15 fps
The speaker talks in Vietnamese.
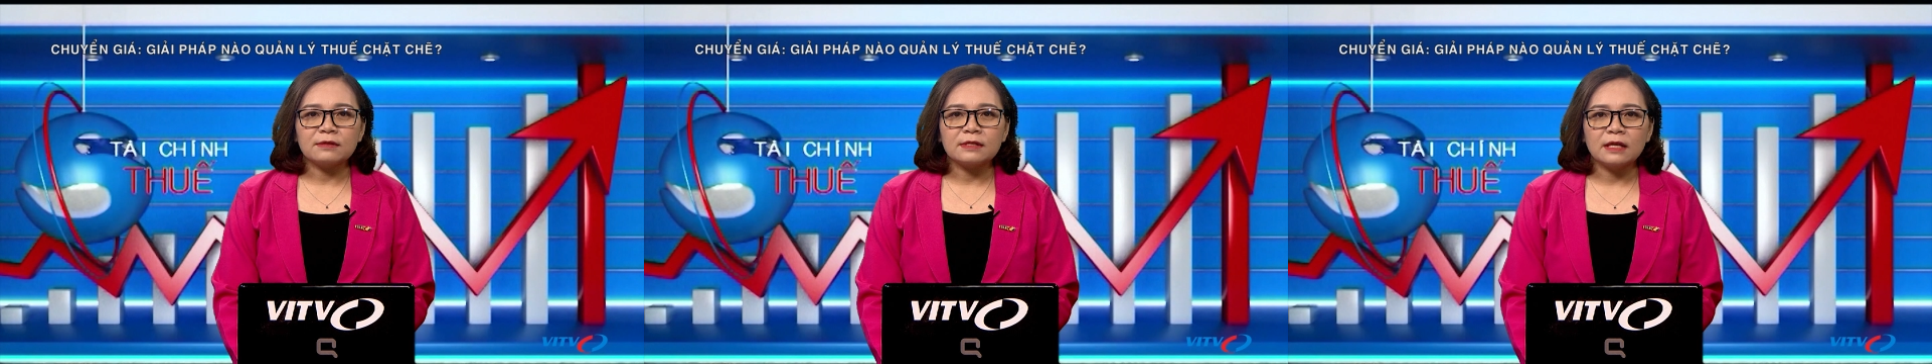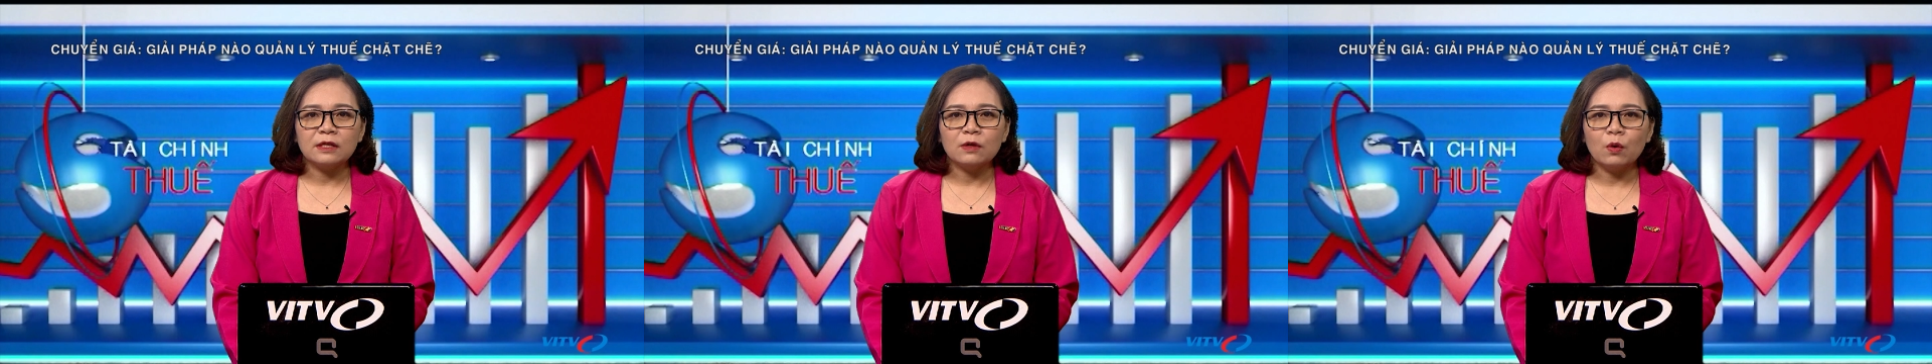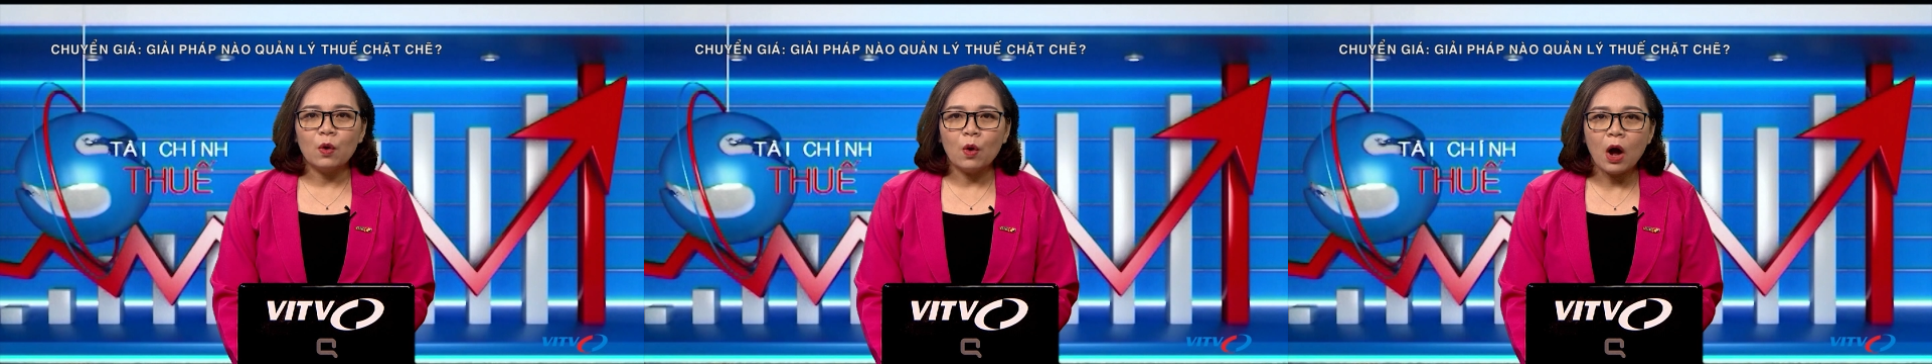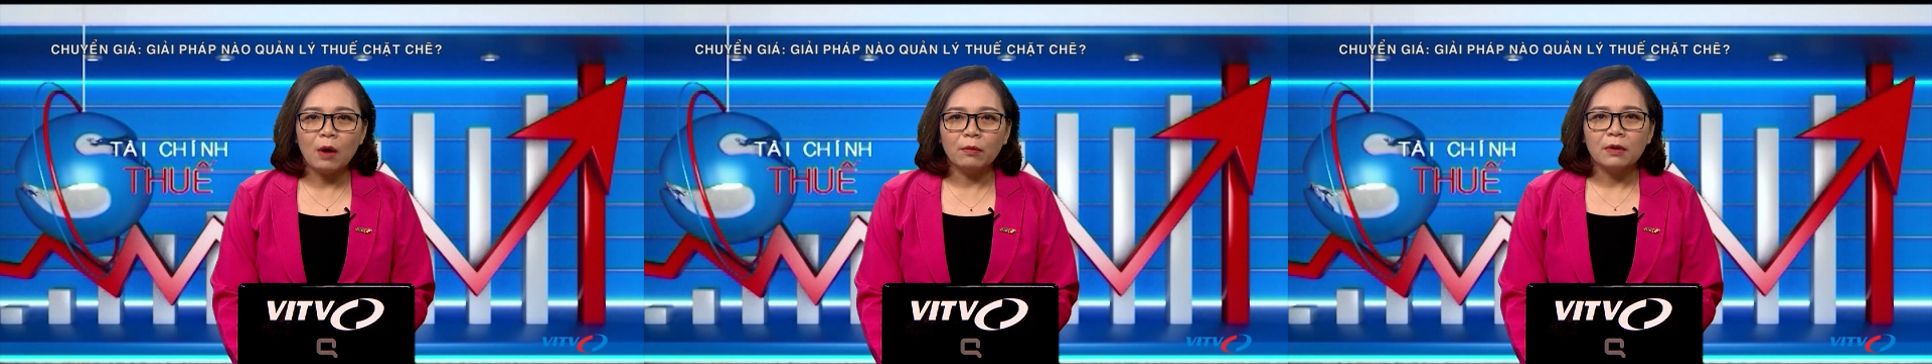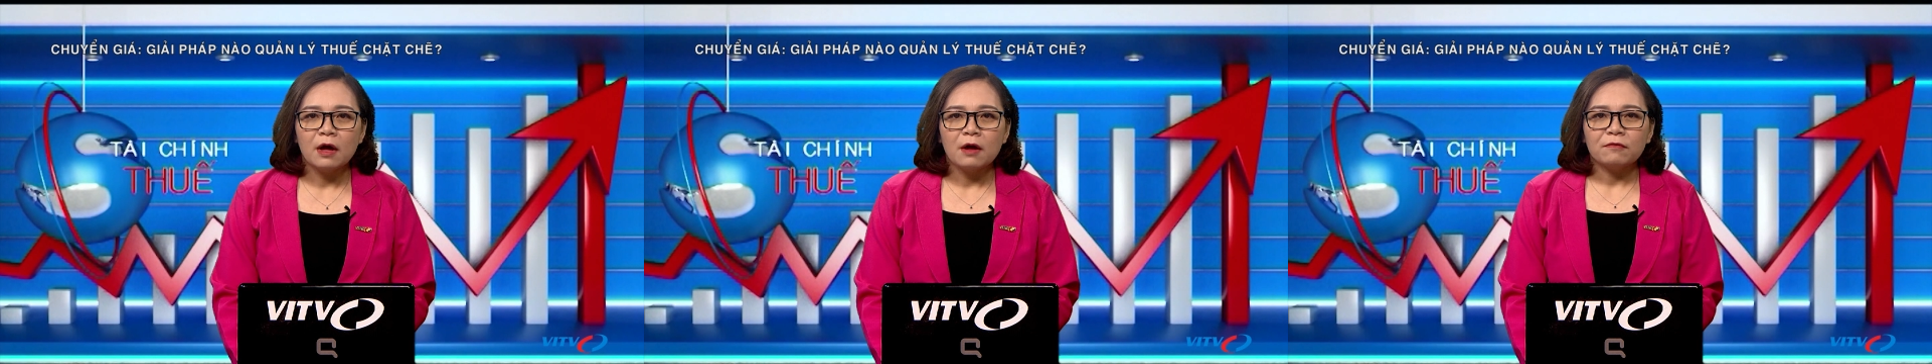ra nhiều lỗ
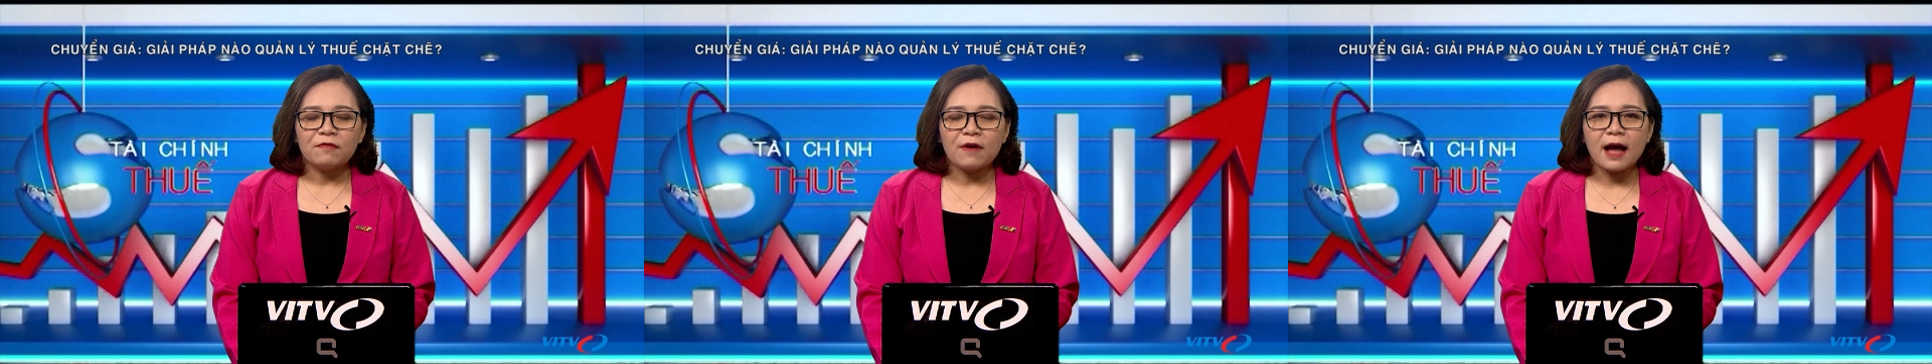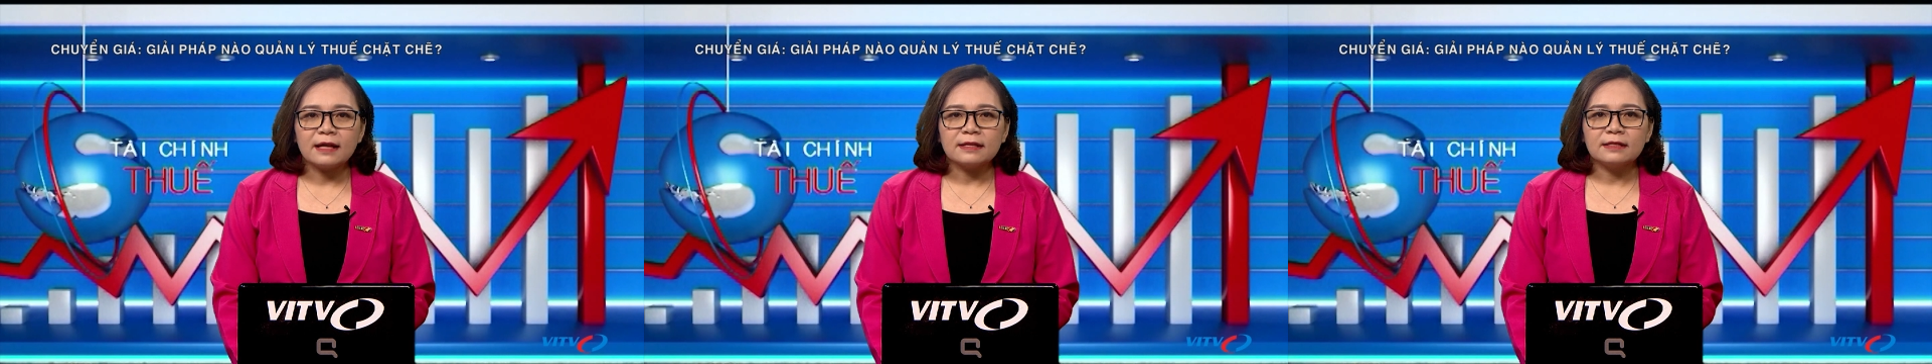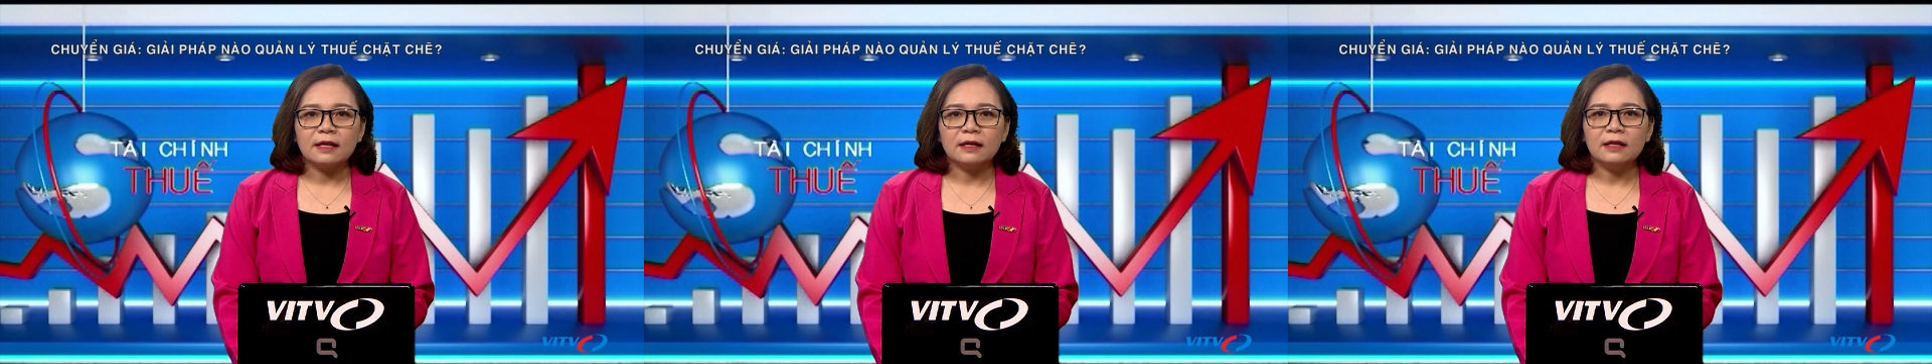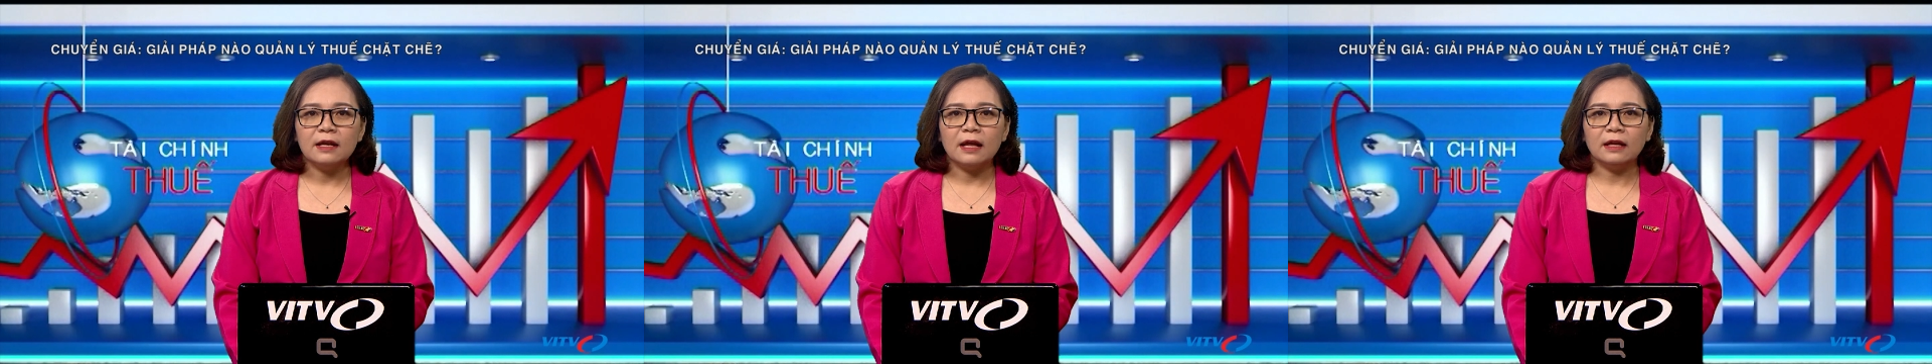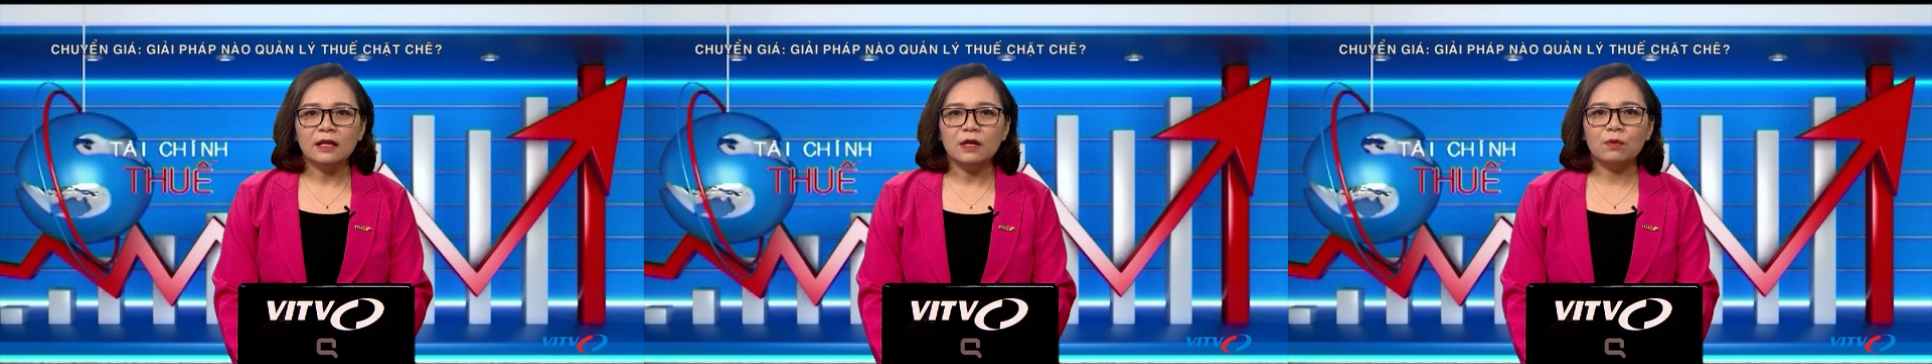hổng và dẫn
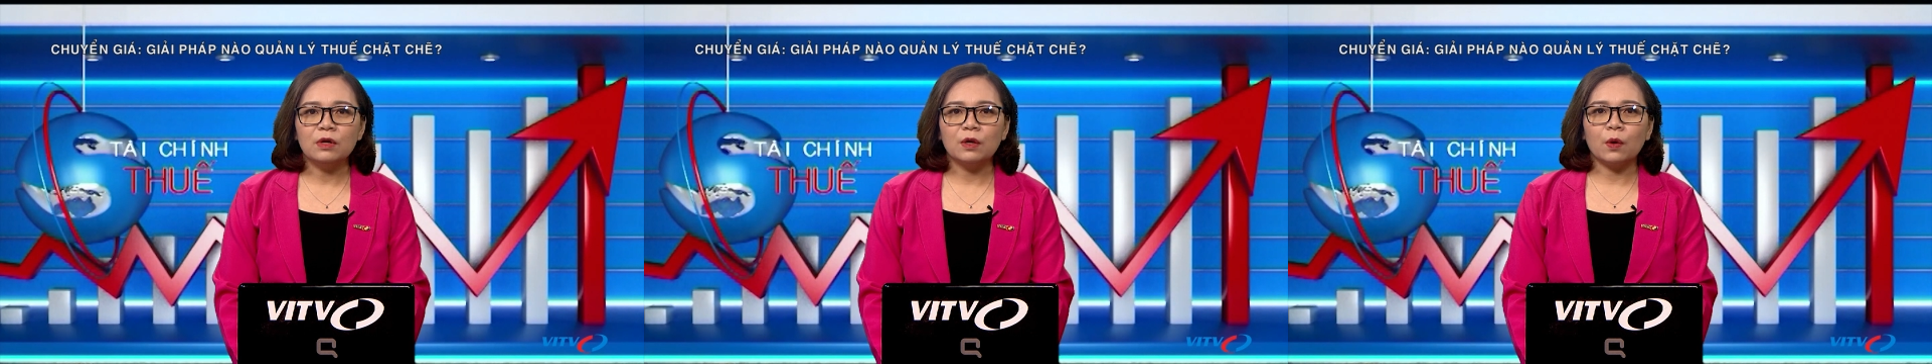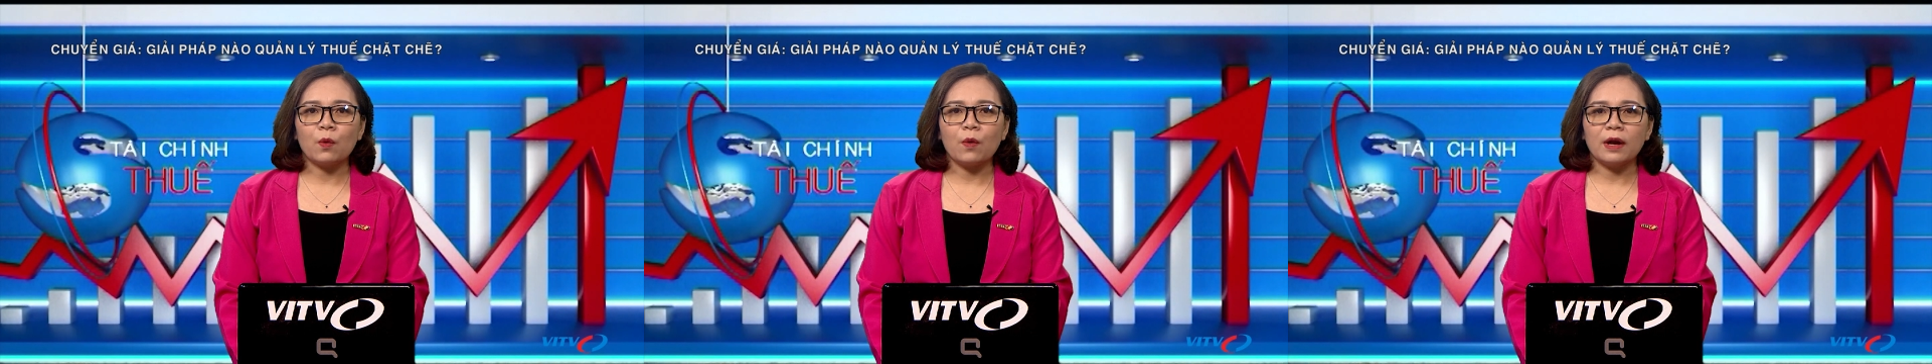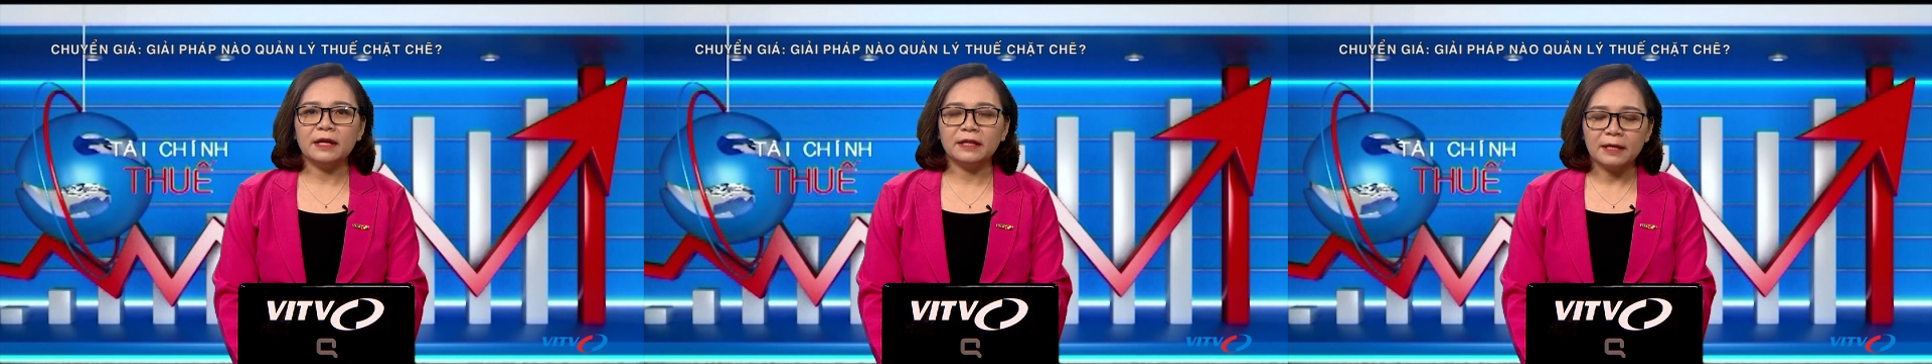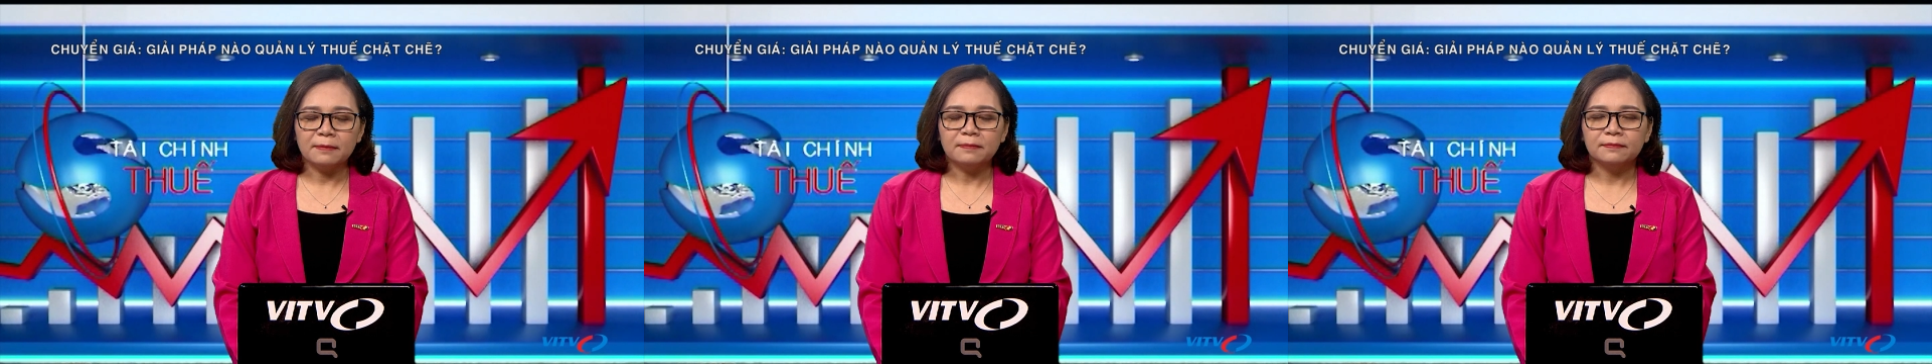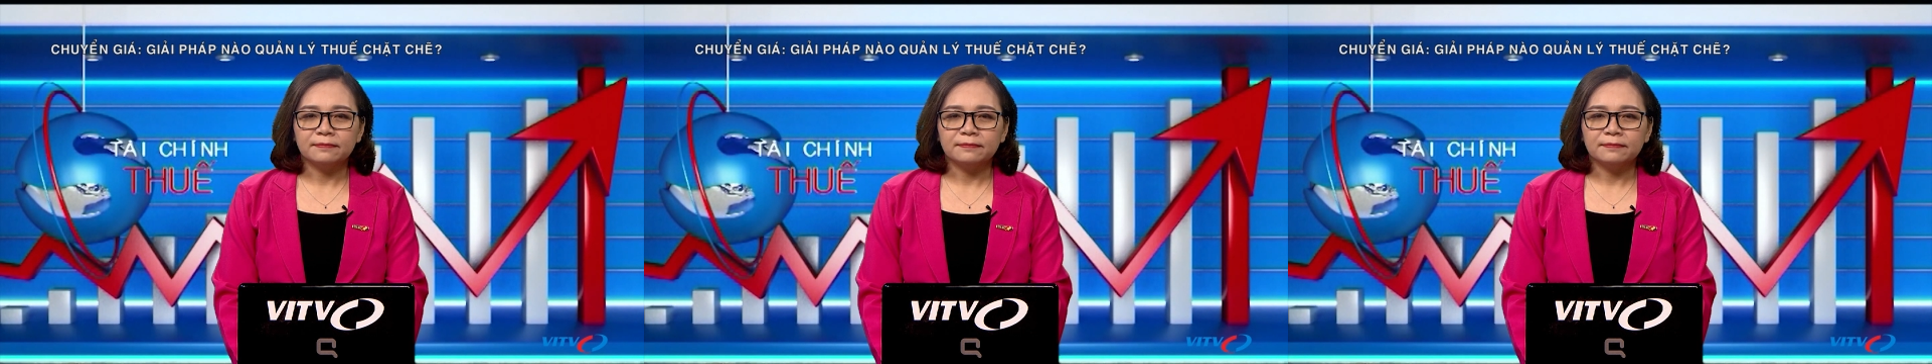đến hiệu lực quản lý thấp.